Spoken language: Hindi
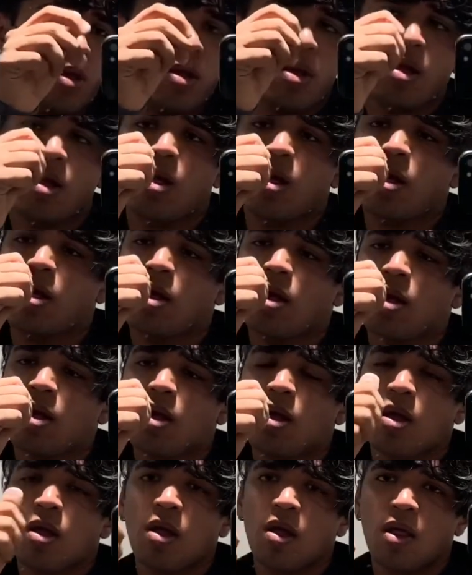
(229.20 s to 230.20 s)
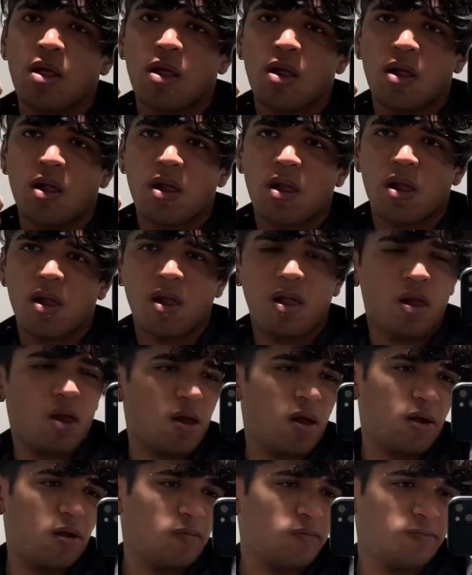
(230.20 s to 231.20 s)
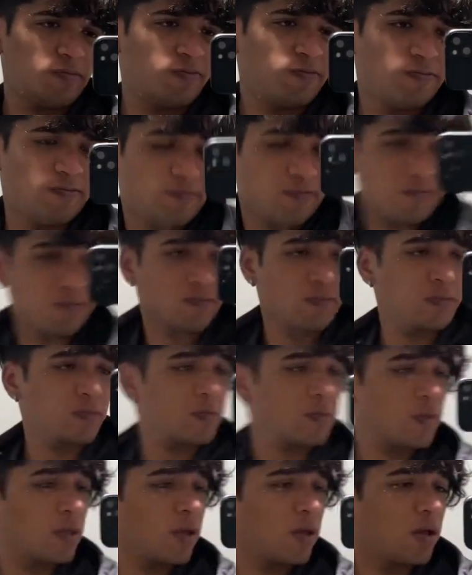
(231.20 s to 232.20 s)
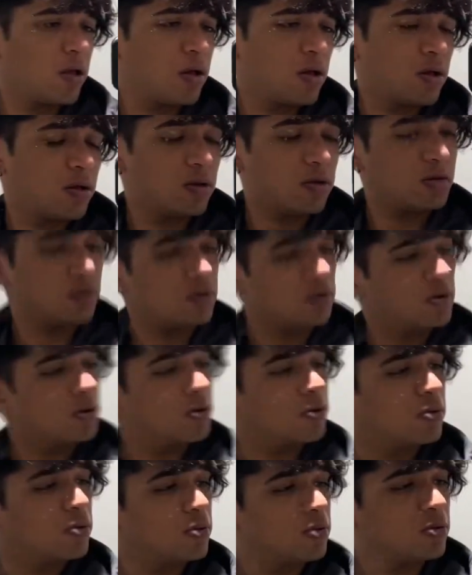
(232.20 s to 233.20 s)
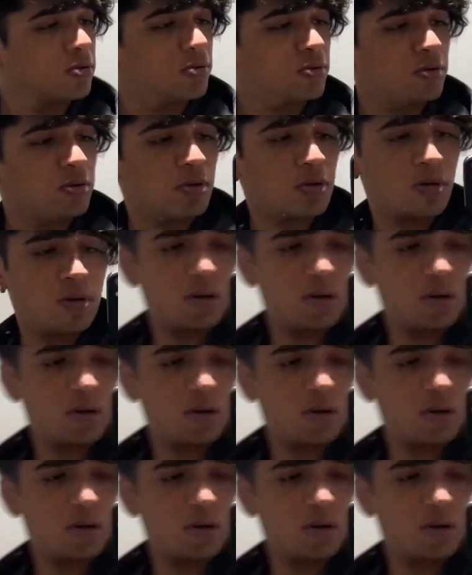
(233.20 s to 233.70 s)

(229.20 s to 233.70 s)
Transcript: बहुत सही लग रहे एंड इसका जो ये है ना फिटिंग वगैरह ये